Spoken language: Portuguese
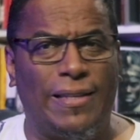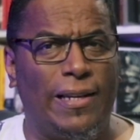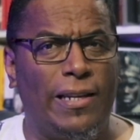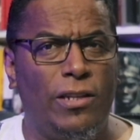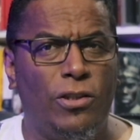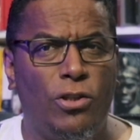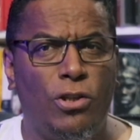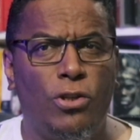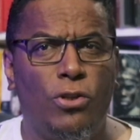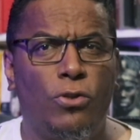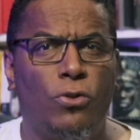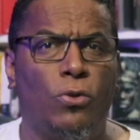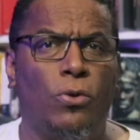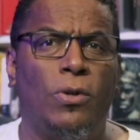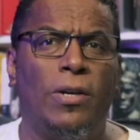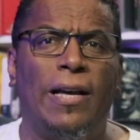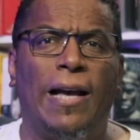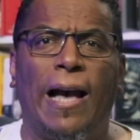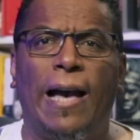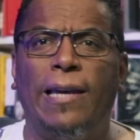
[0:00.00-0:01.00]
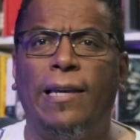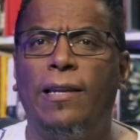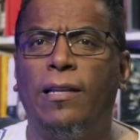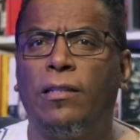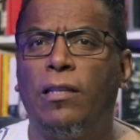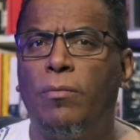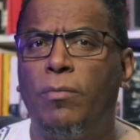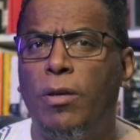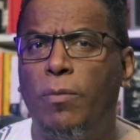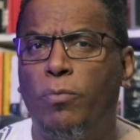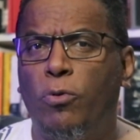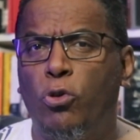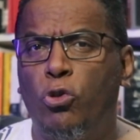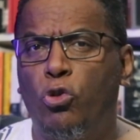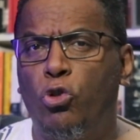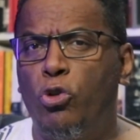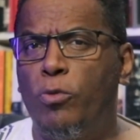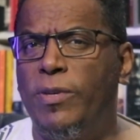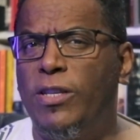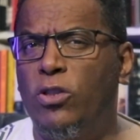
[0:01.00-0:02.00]
além disso, a ilha também
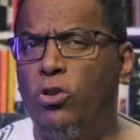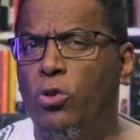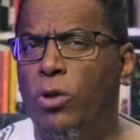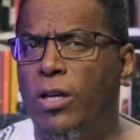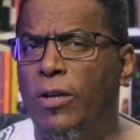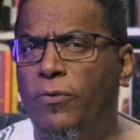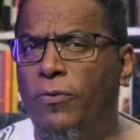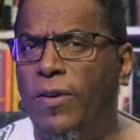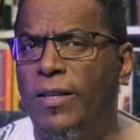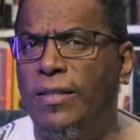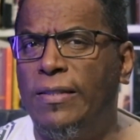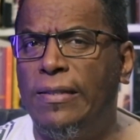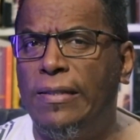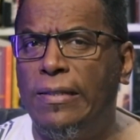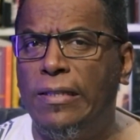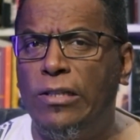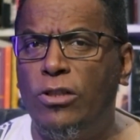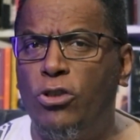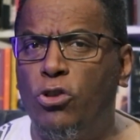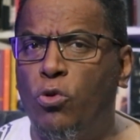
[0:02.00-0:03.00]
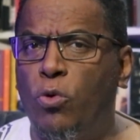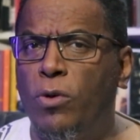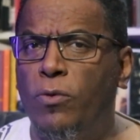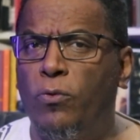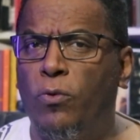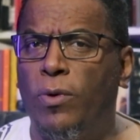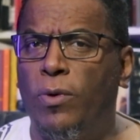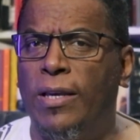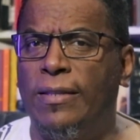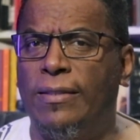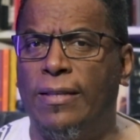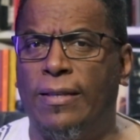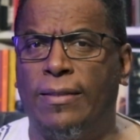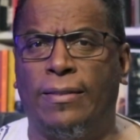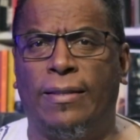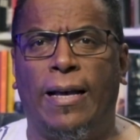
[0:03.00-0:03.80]
possui uma história fascinante com influências